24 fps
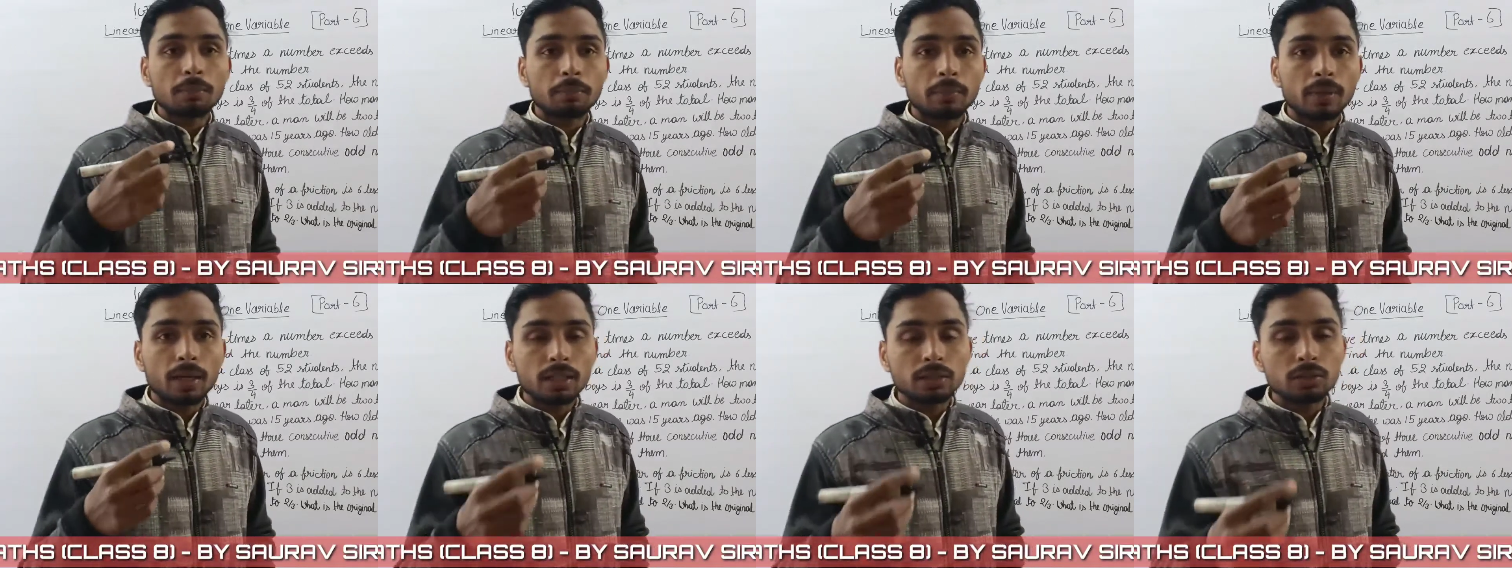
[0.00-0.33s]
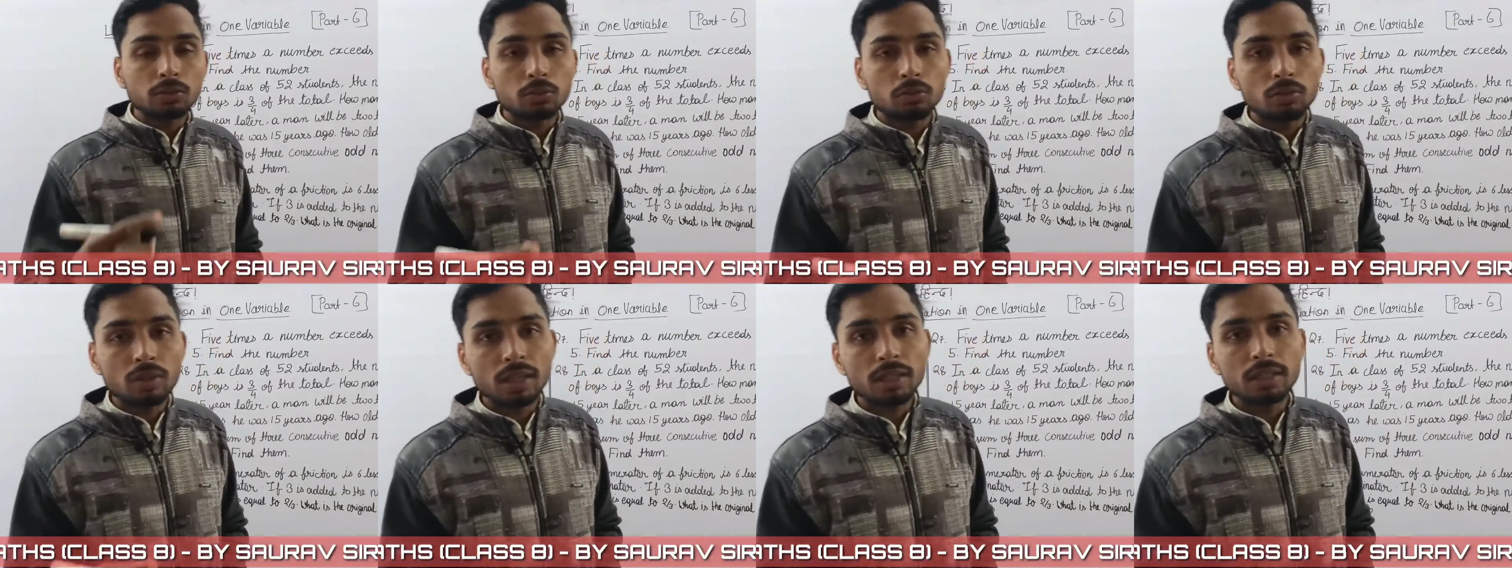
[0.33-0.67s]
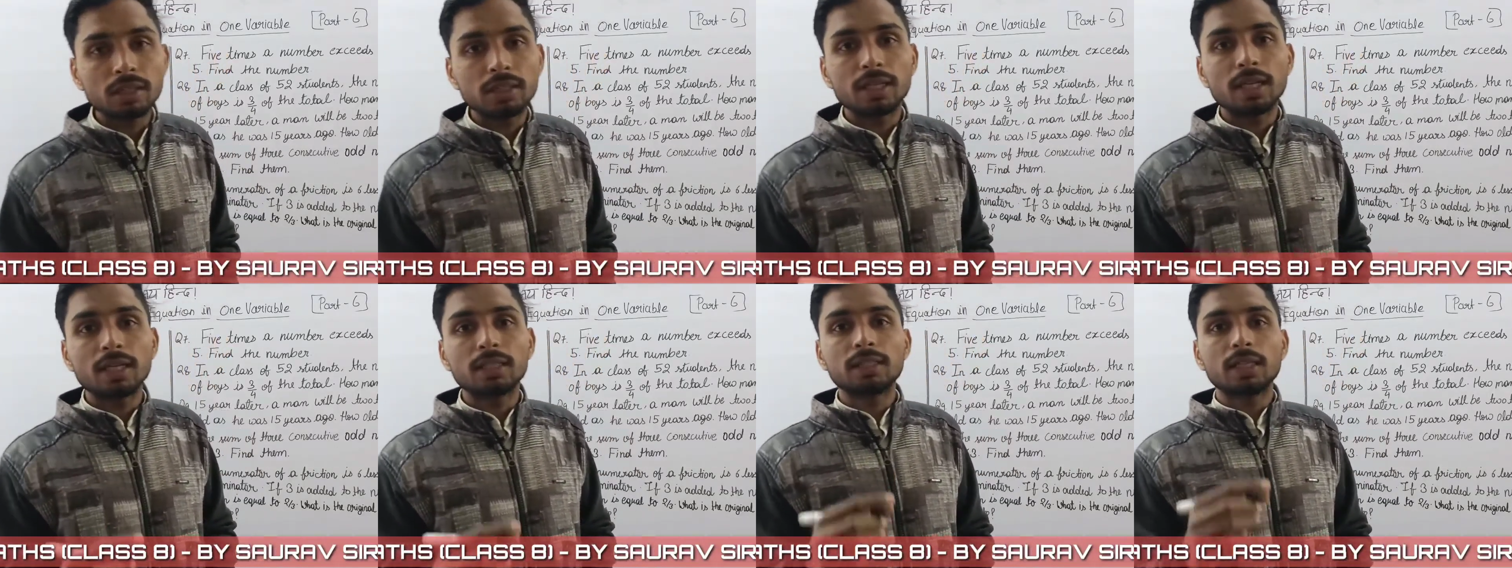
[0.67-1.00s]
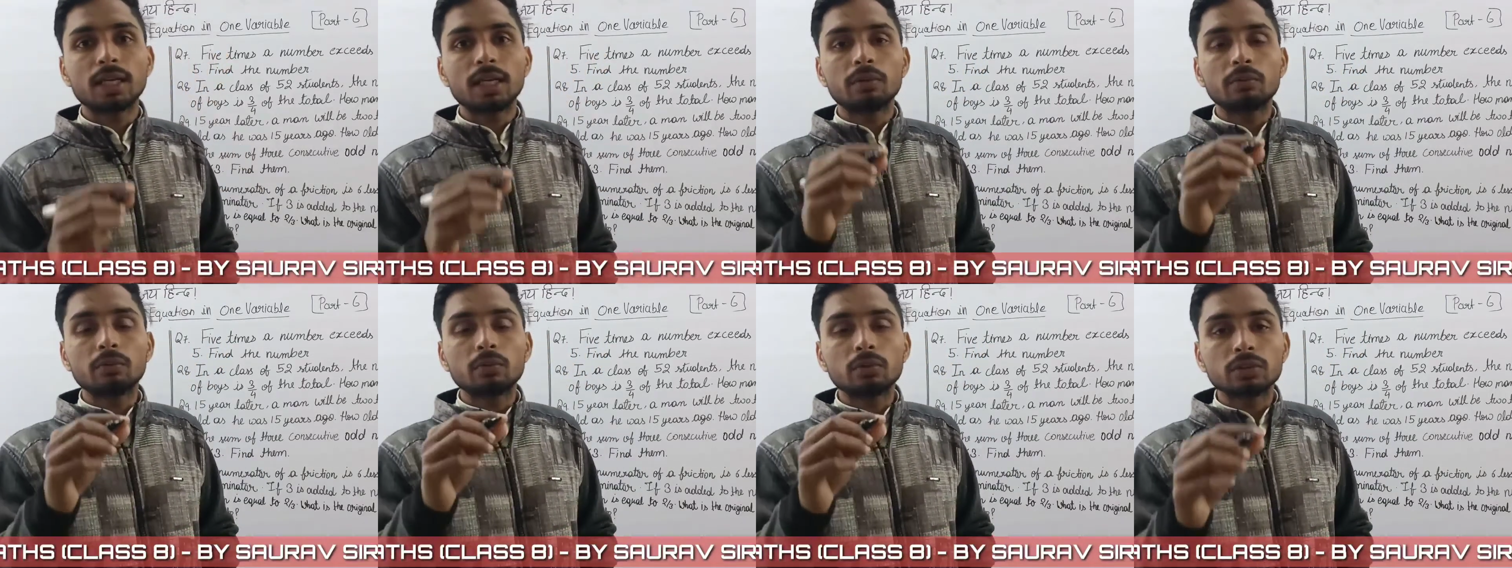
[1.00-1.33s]
पाँच गुना किया
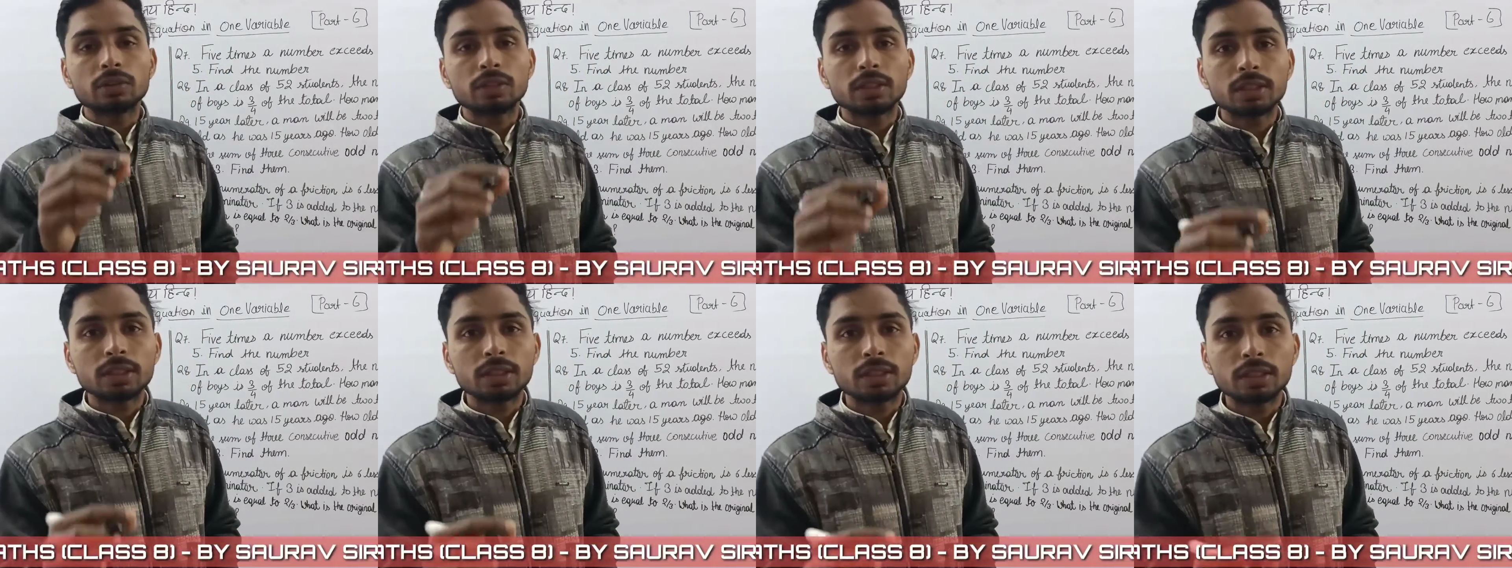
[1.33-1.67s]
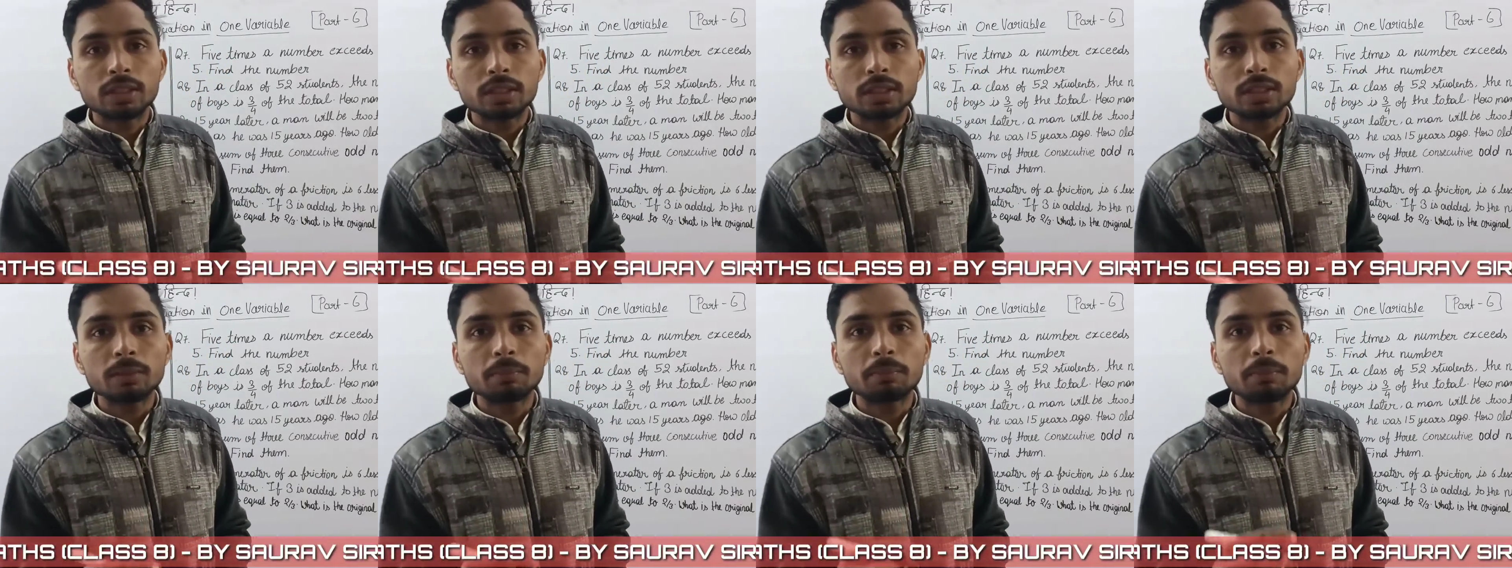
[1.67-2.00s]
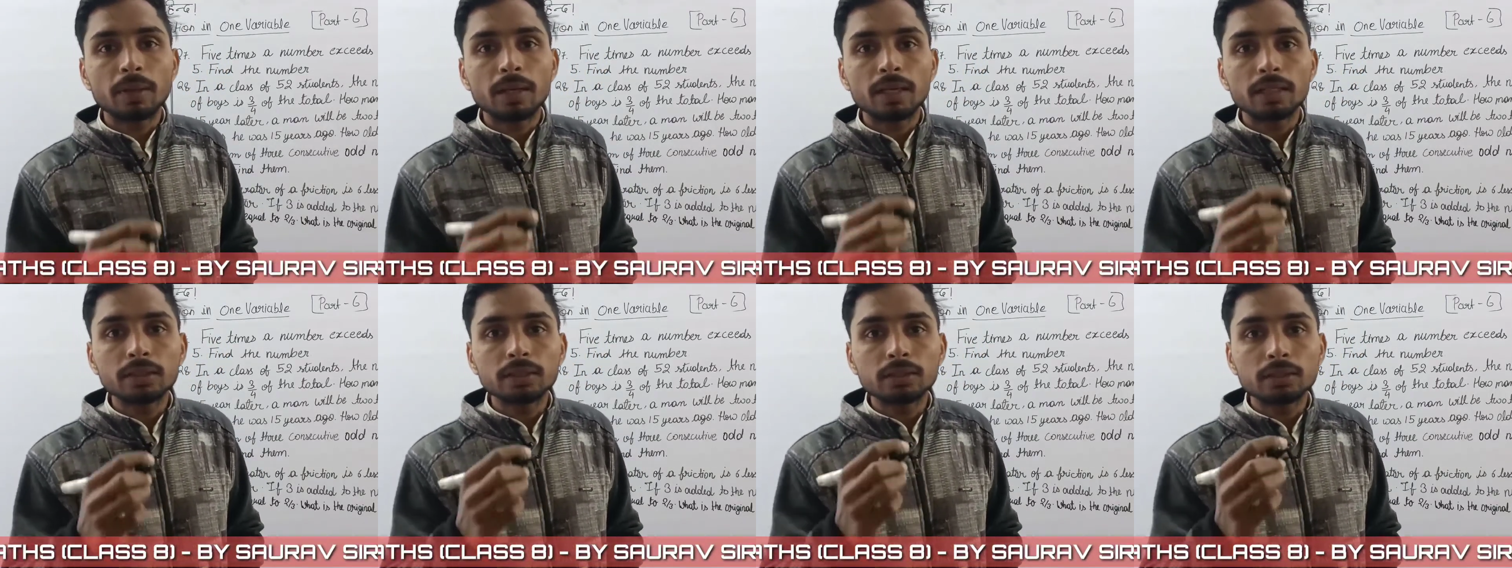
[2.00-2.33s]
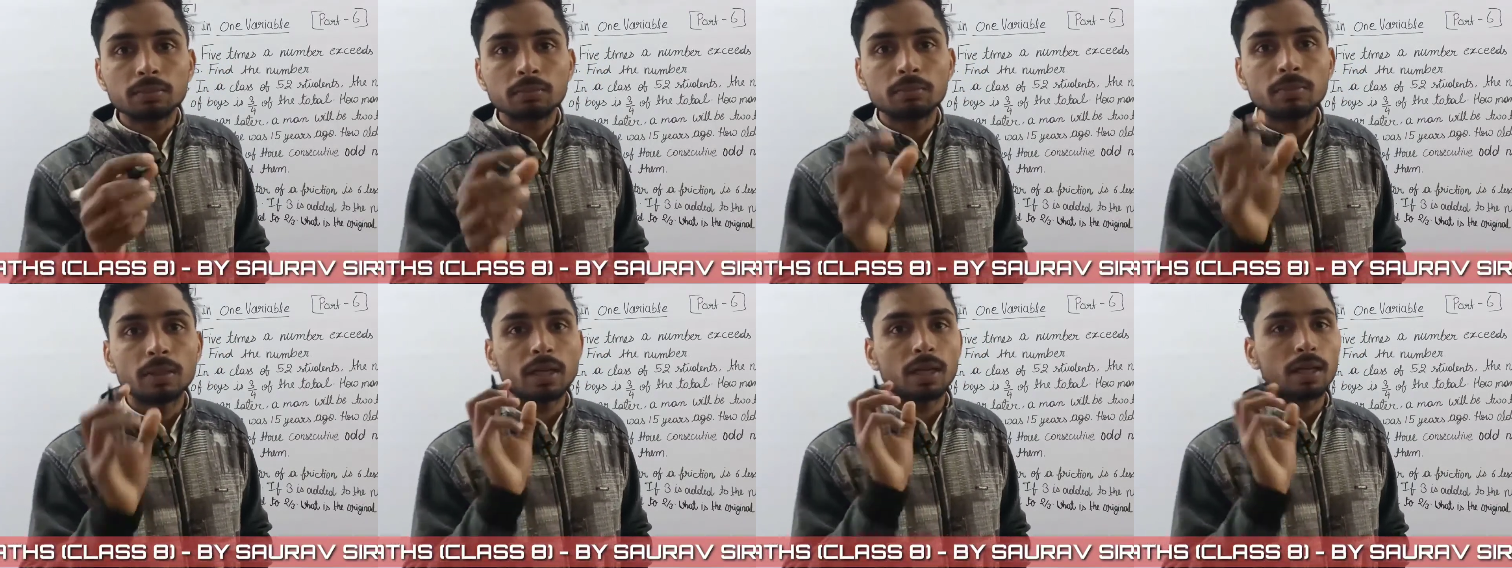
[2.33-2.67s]
जाए वो सिक्सटी से पाँच
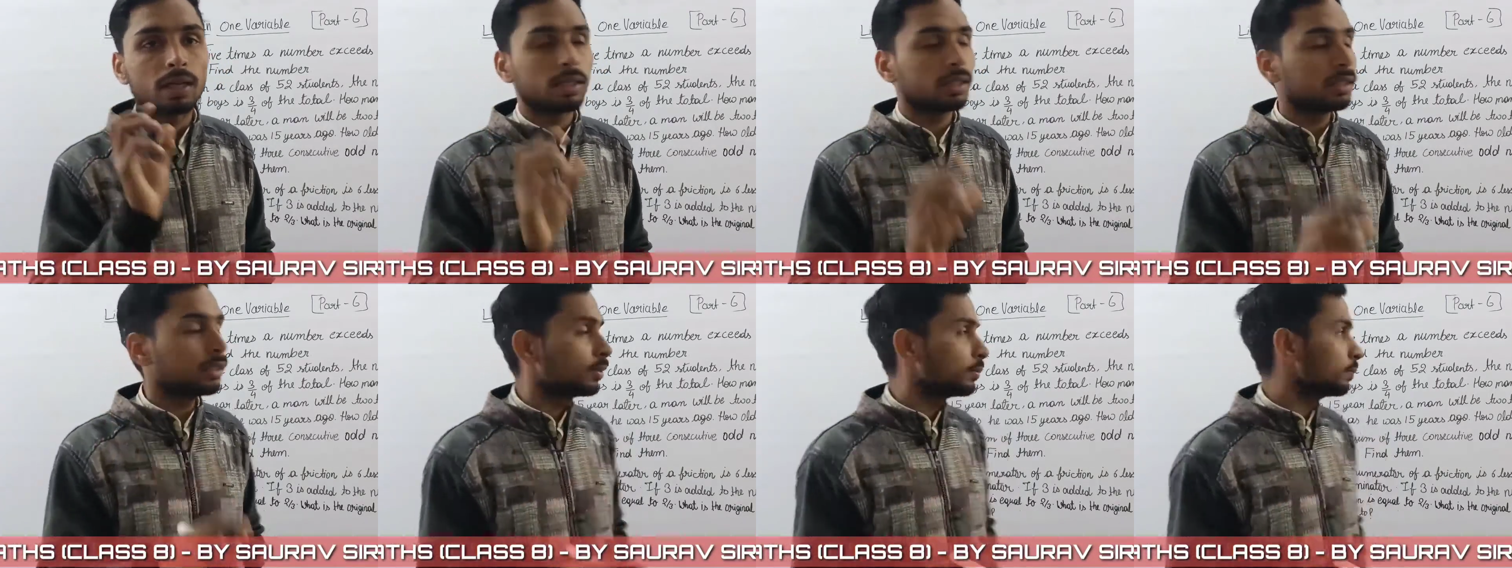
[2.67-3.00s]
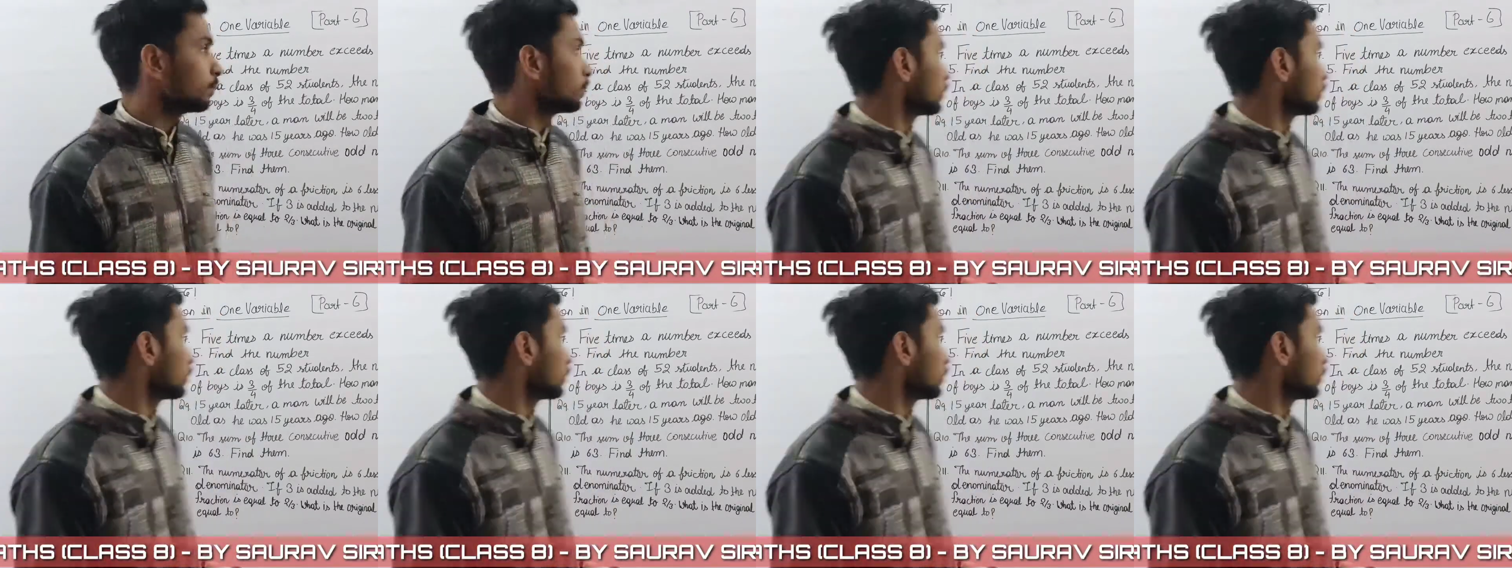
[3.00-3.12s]
बड़ा है